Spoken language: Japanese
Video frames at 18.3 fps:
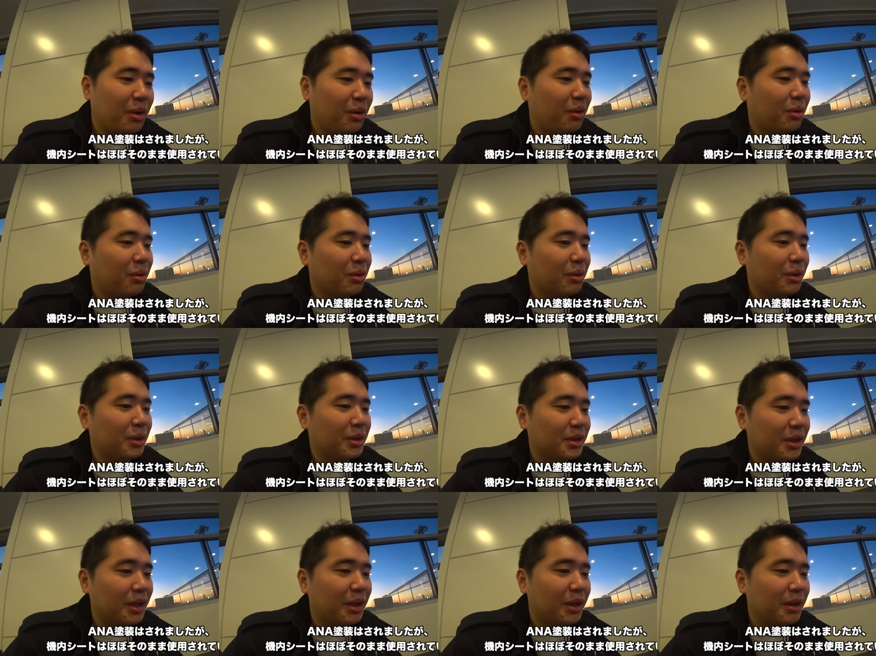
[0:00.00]
いうことでで
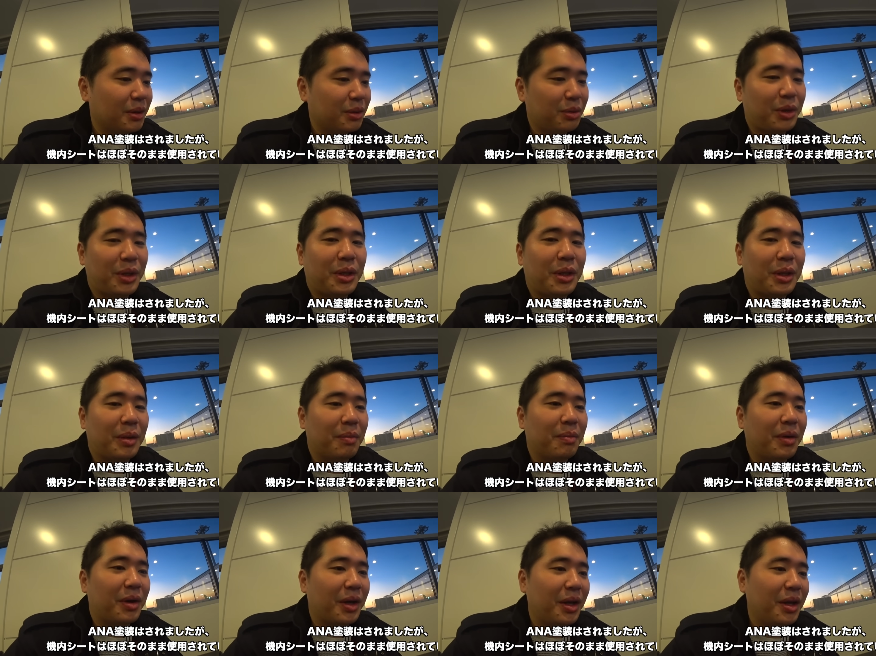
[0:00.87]
すねそれって
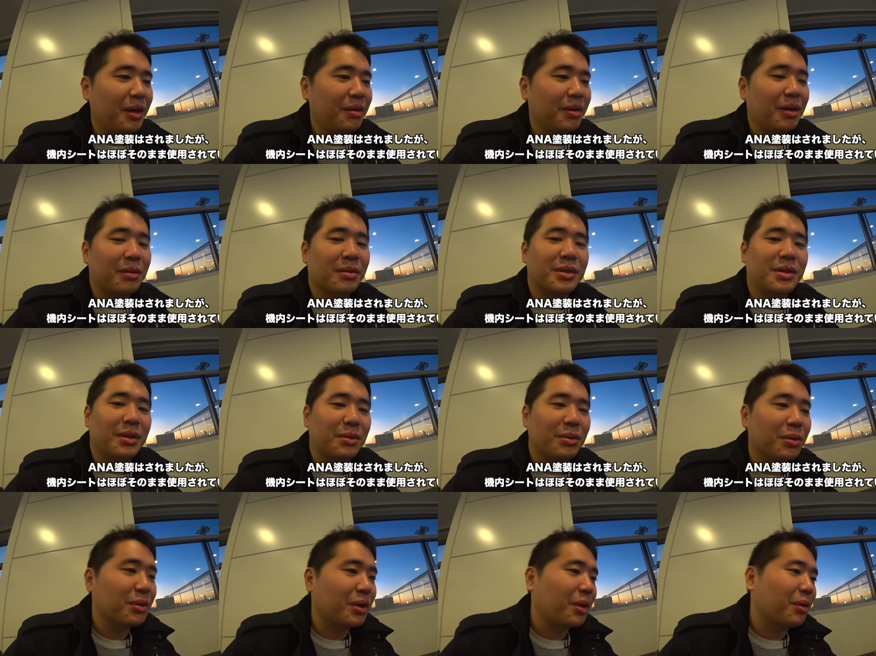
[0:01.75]
まあ ANA としては
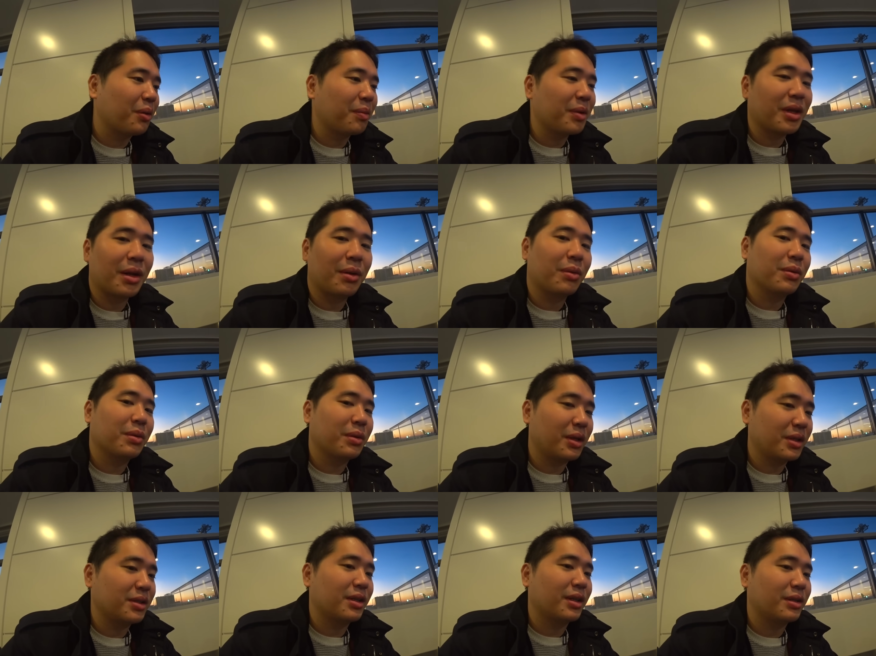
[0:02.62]
どうなのみたいなこと
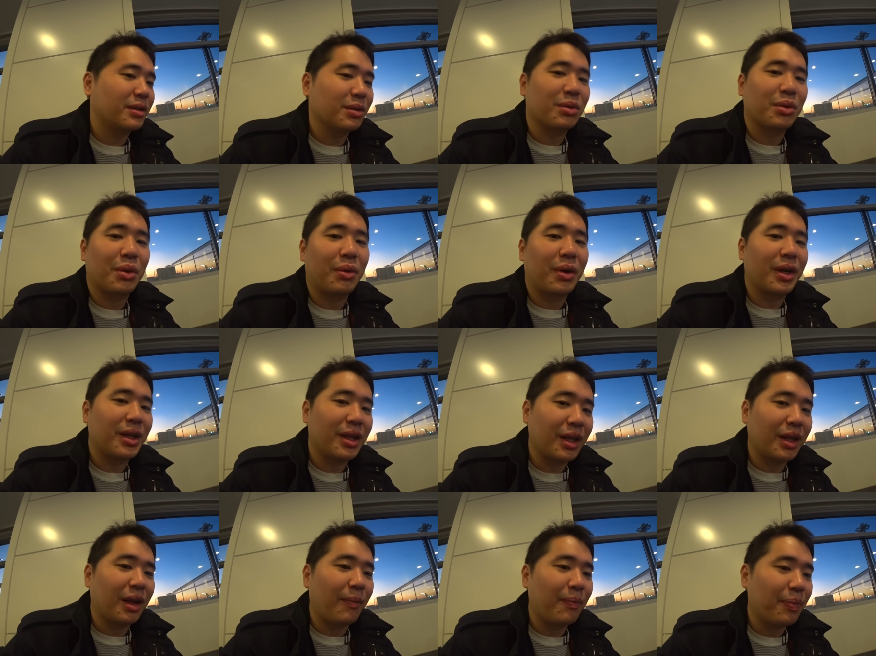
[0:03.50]
ですねちょっと言われ
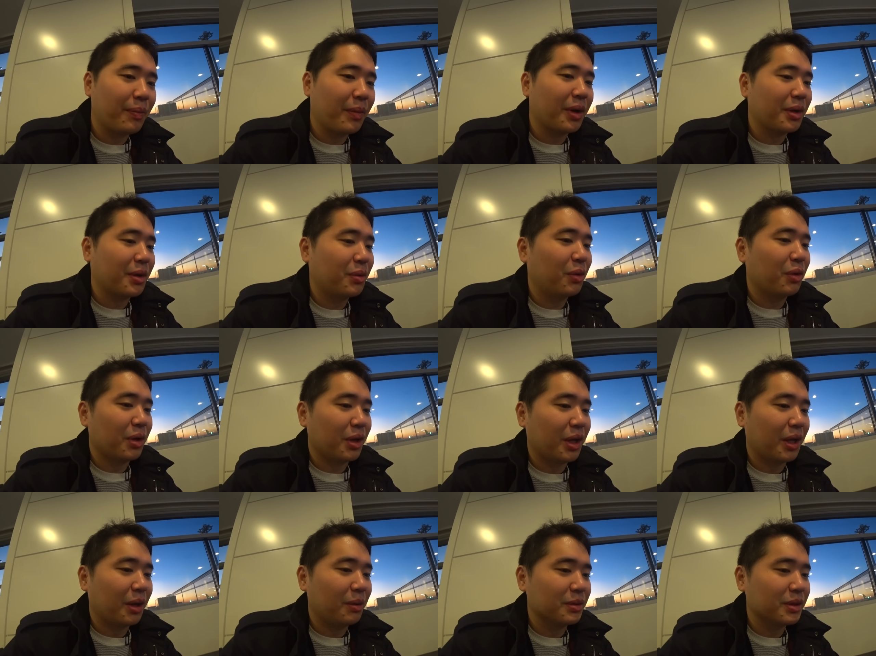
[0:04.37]
てた、まあ、飛行機
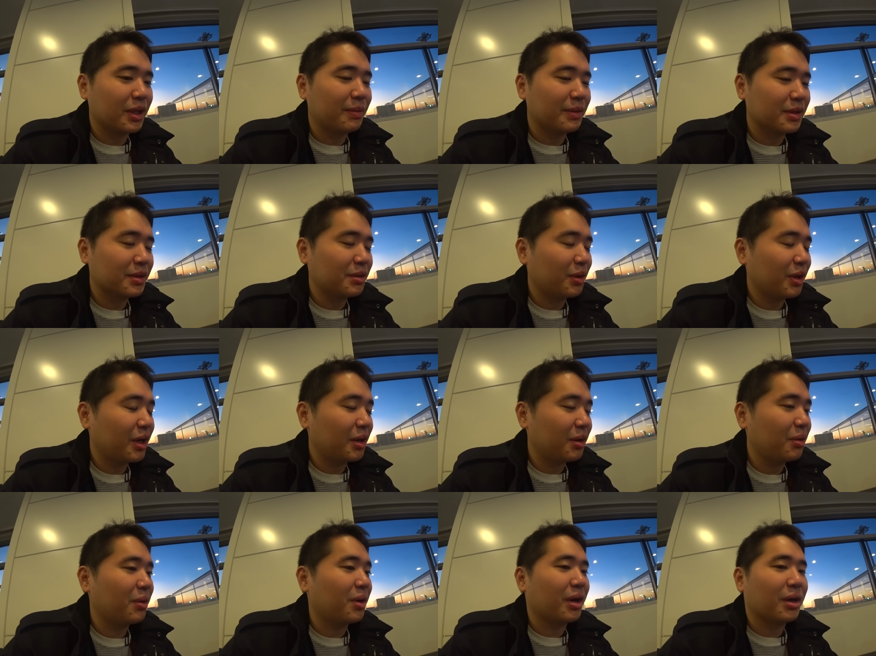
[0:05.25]
でございますそれが
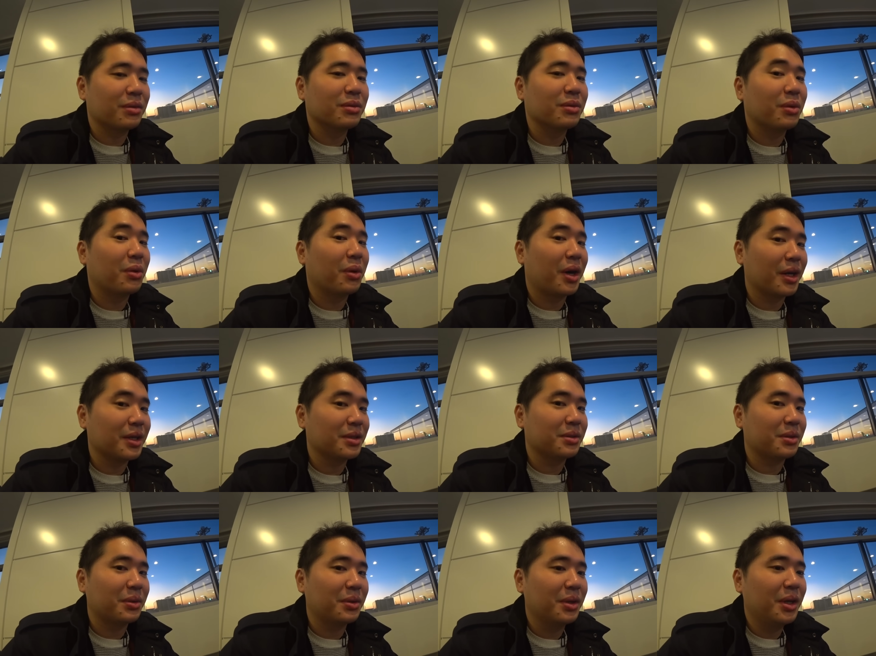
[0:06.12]
今日から運航開
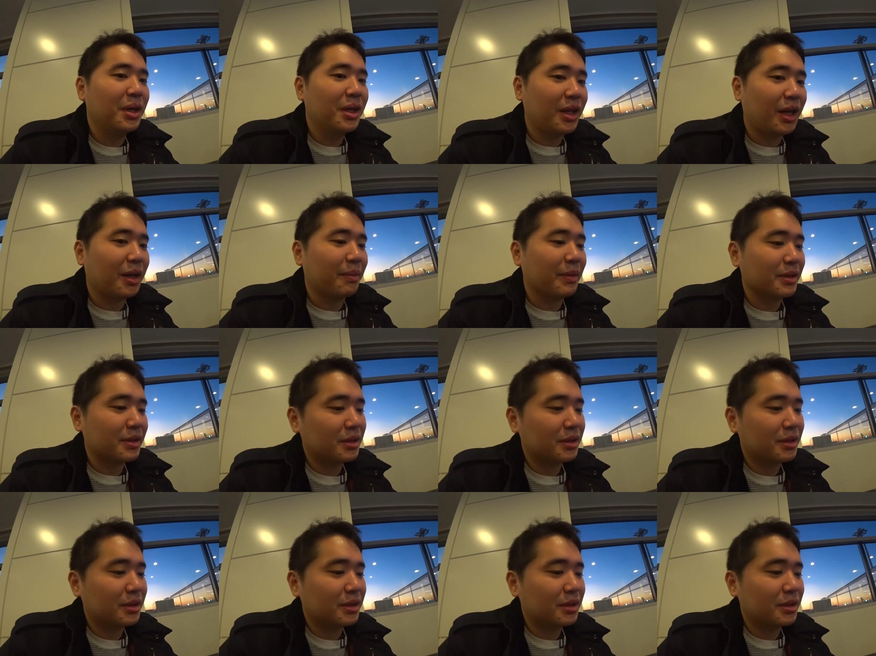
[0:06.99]
始となりま